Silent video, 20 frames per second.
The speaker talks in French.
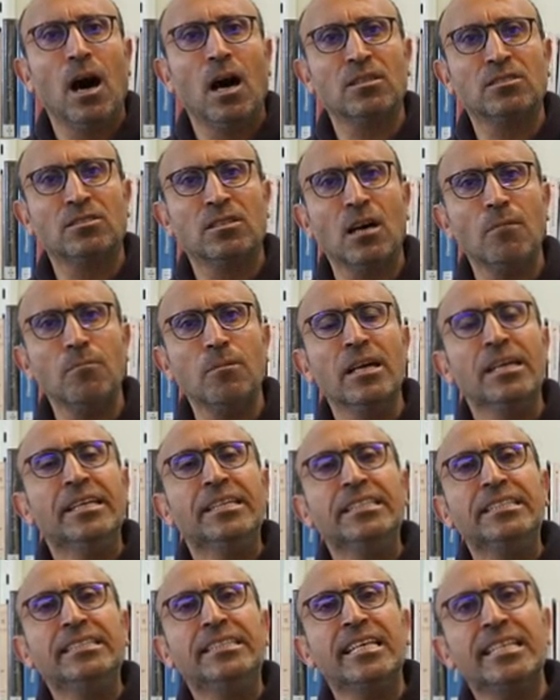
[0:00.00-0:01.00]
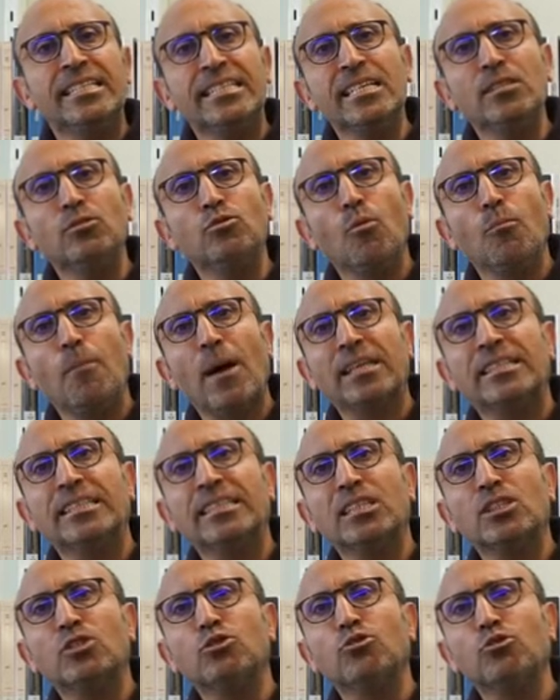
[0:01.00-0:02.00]
Ensemble, ils décident de
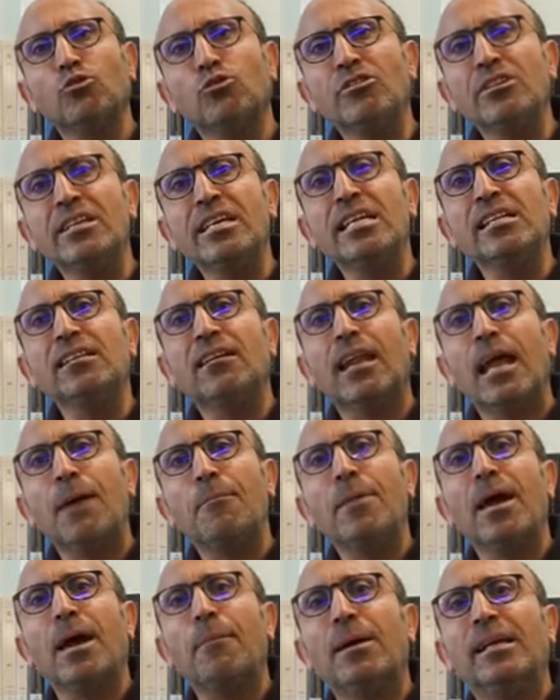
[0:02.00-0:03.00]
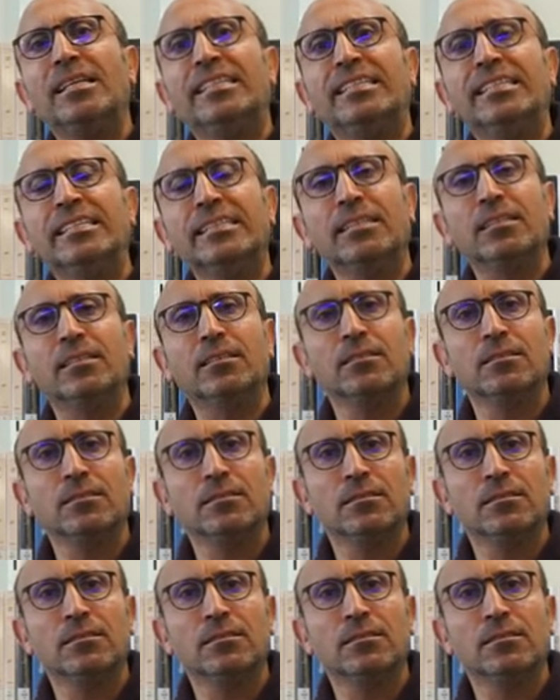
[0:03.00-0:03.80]
partir sur une île dans la mer Baltique.